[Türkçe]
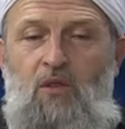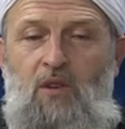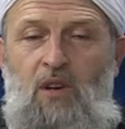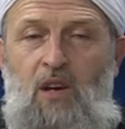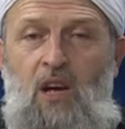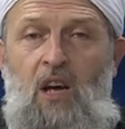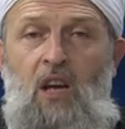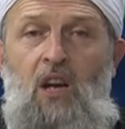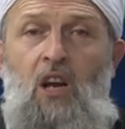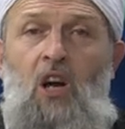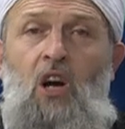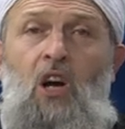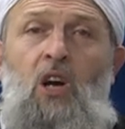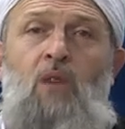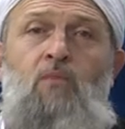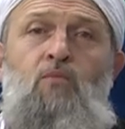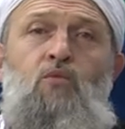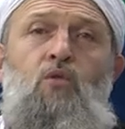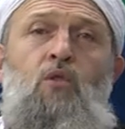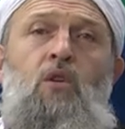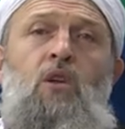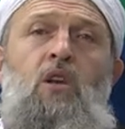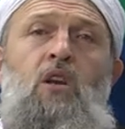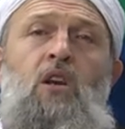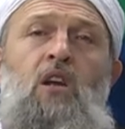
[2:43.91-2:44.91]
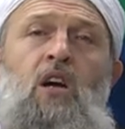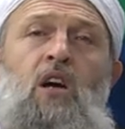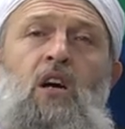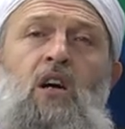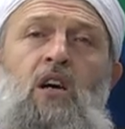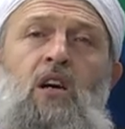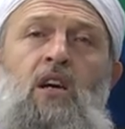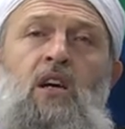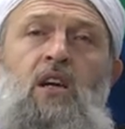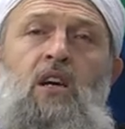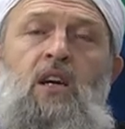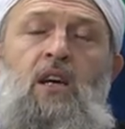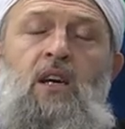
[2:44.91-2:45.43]
Elhamdülillah
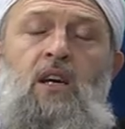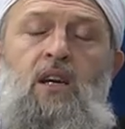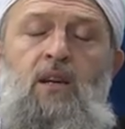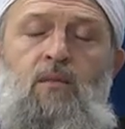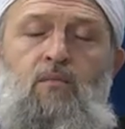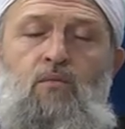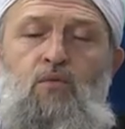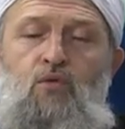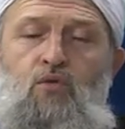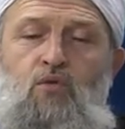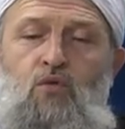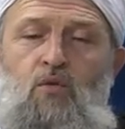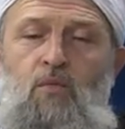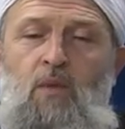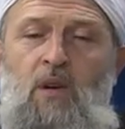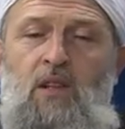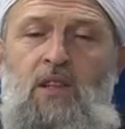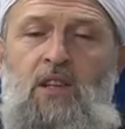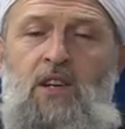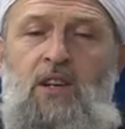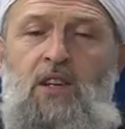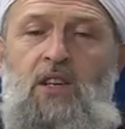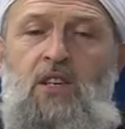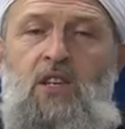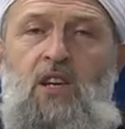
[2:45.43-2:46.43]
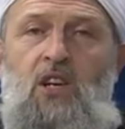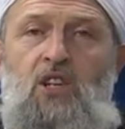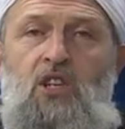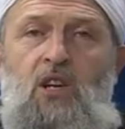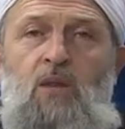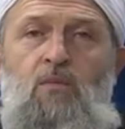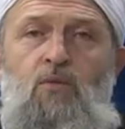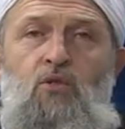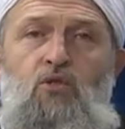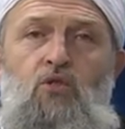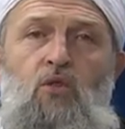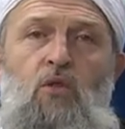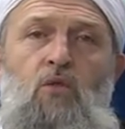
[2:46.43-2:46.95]
Müslümanların
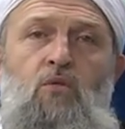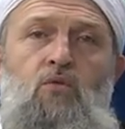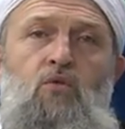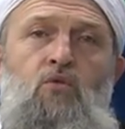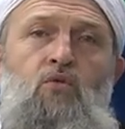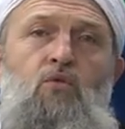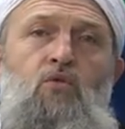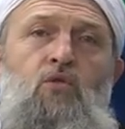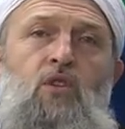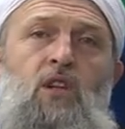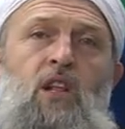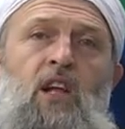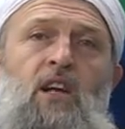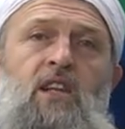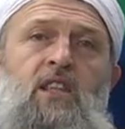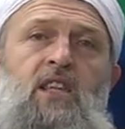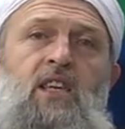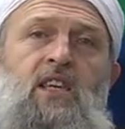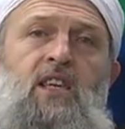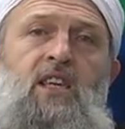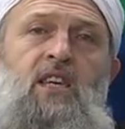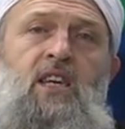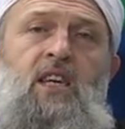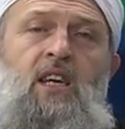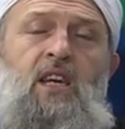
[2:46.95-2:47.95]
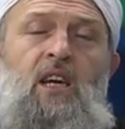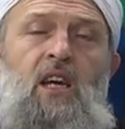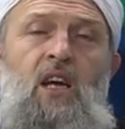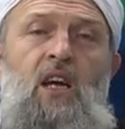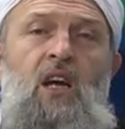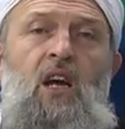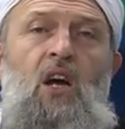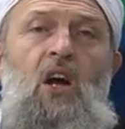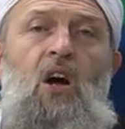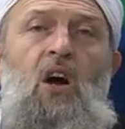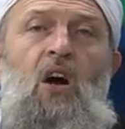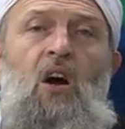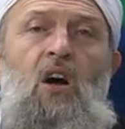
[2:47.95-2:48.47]
yaşamış olduğu ülkelerdeki
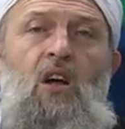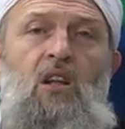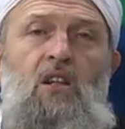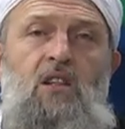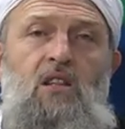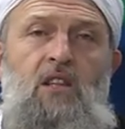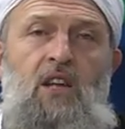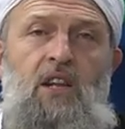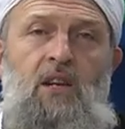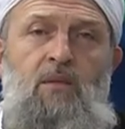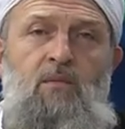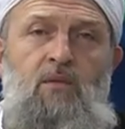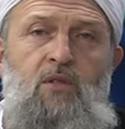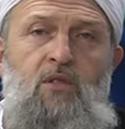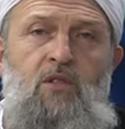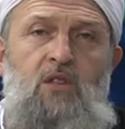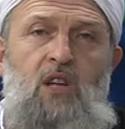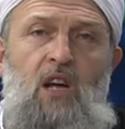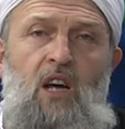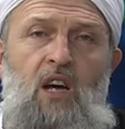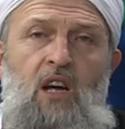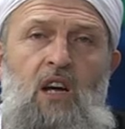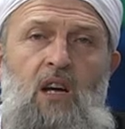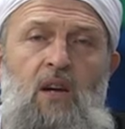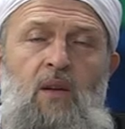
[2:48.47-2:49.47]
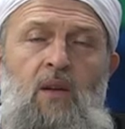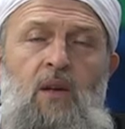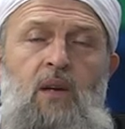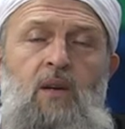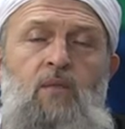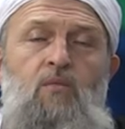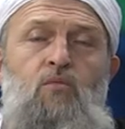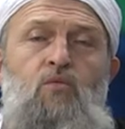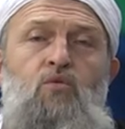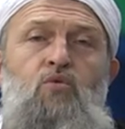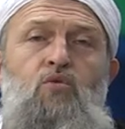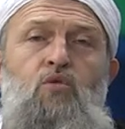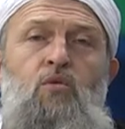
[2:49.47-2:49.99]
halklarımız da
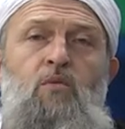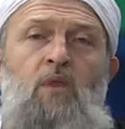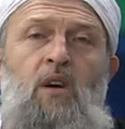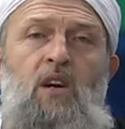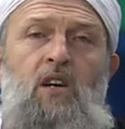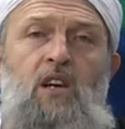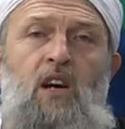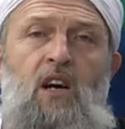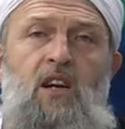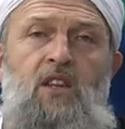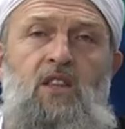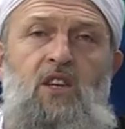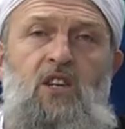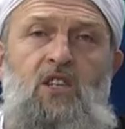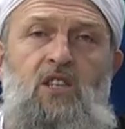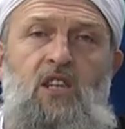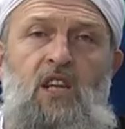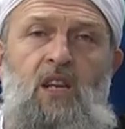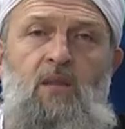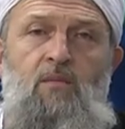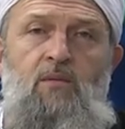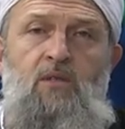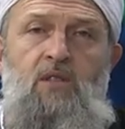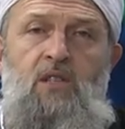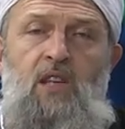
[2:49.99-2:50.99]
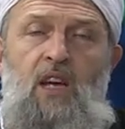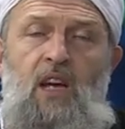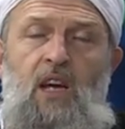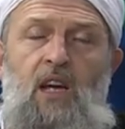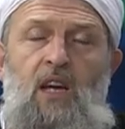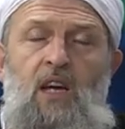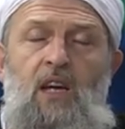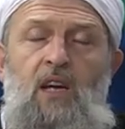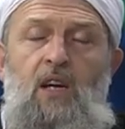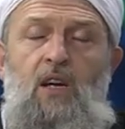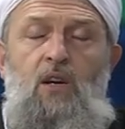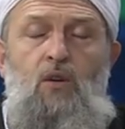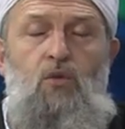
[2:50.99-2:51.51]
Müslüman kardeşlerimiz de
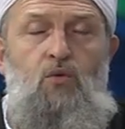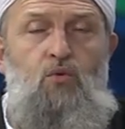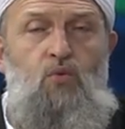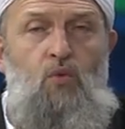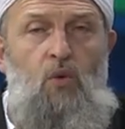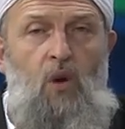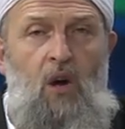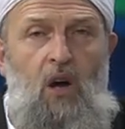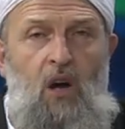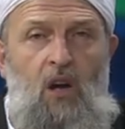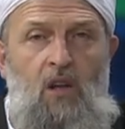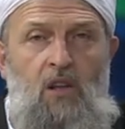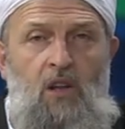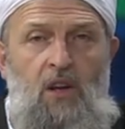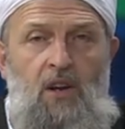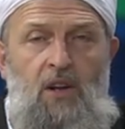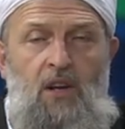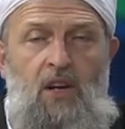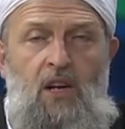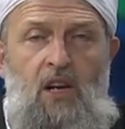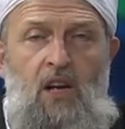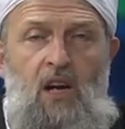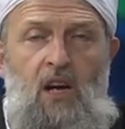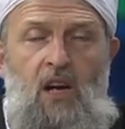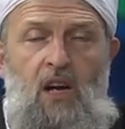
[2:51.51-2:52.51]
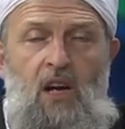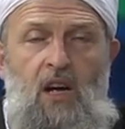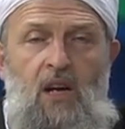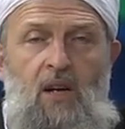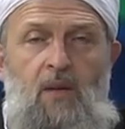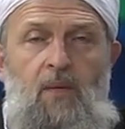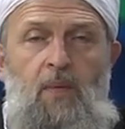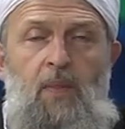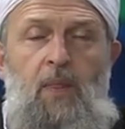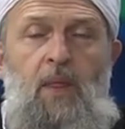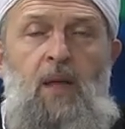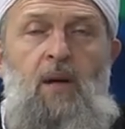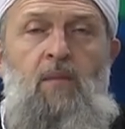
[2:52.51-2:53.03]
dualarıyla
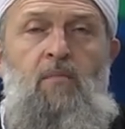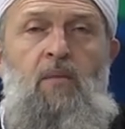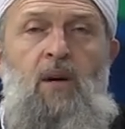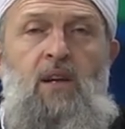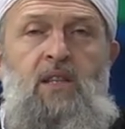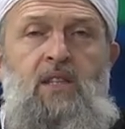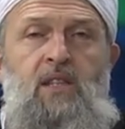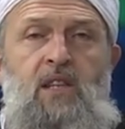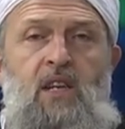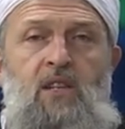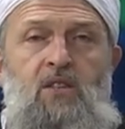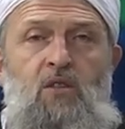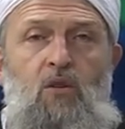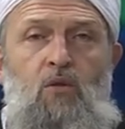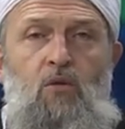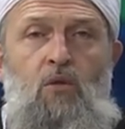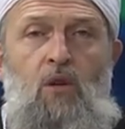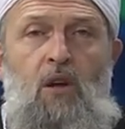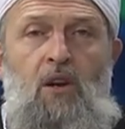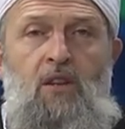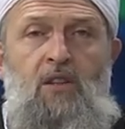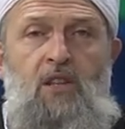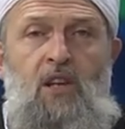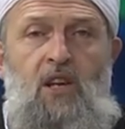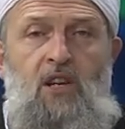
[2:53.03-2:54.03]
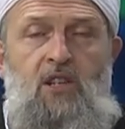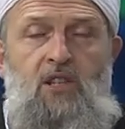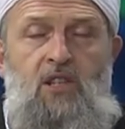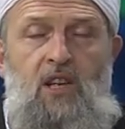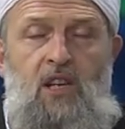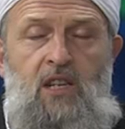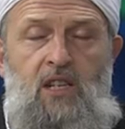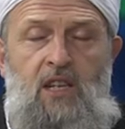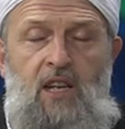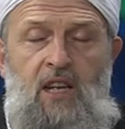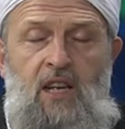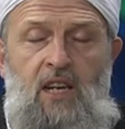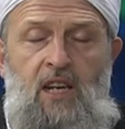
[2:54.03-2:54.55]
maddesel olarak
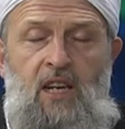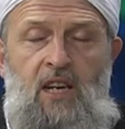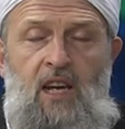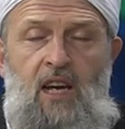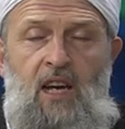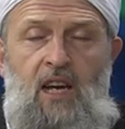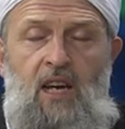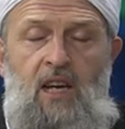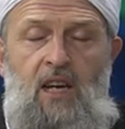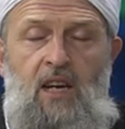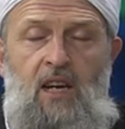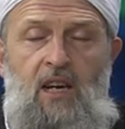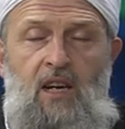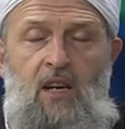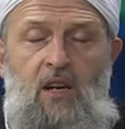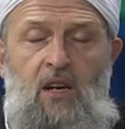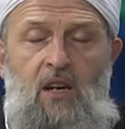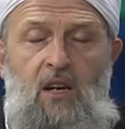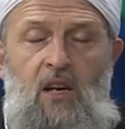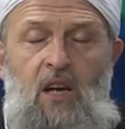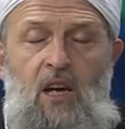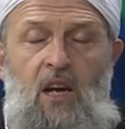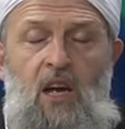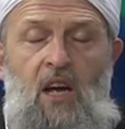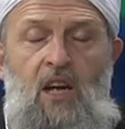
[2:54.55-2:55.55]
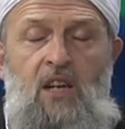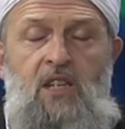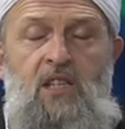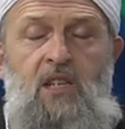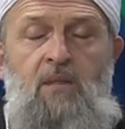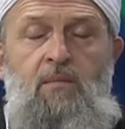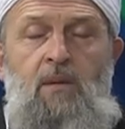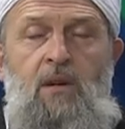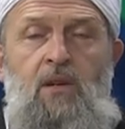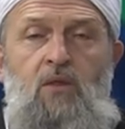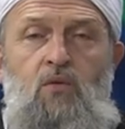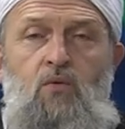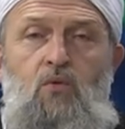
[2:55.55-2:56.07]
destekleriyle her
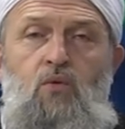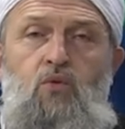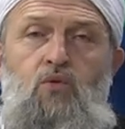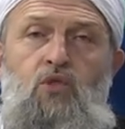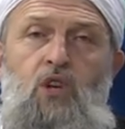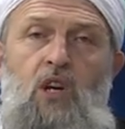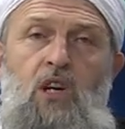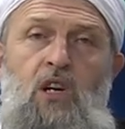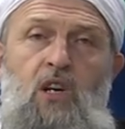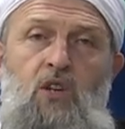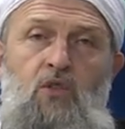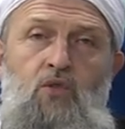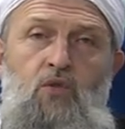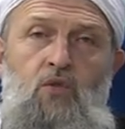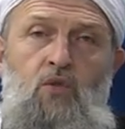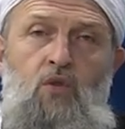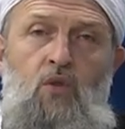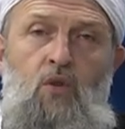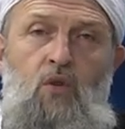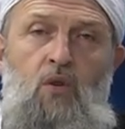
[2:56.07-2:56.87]
zaman kucak açıyor.